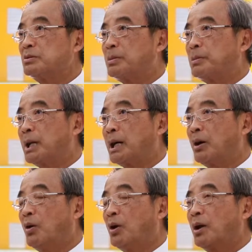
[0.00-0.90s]
อยู่บรา
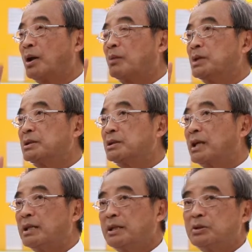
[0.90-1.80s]
วน์มีช
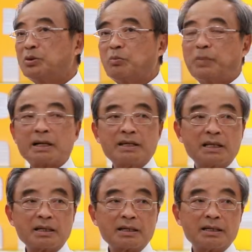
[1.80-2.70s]
ยานิตอยู่ปักกิ่ง
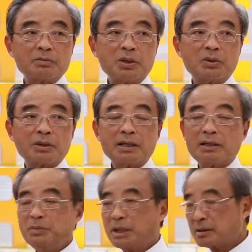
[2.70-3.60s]
นักเรียนพระองค์ท่าน
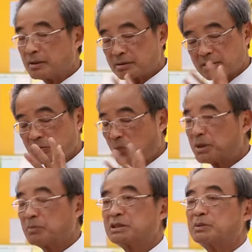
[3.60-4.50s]
น้ำอีกเลยผม
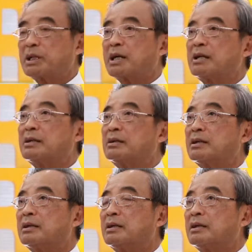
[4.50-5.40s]
จำชื่อไม่ได้แล้ว
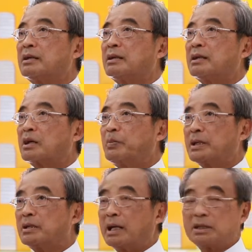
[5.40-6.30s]
นะนั่นก็เป็
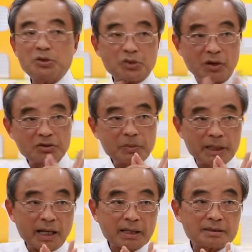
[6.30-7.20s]
นอันที่2ซึ่งเป็
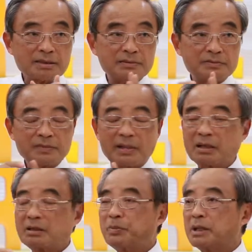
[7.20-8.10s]
นแอคชั่น
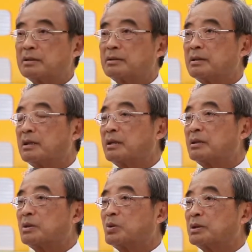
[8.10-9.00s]
นะที่เป็น
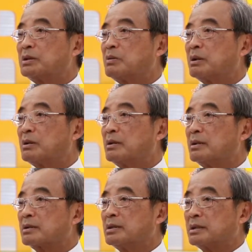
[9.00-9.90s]
ตัวที่ว่า
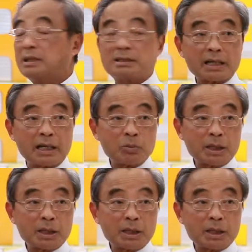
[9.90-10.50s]
เกิดกิจกรรม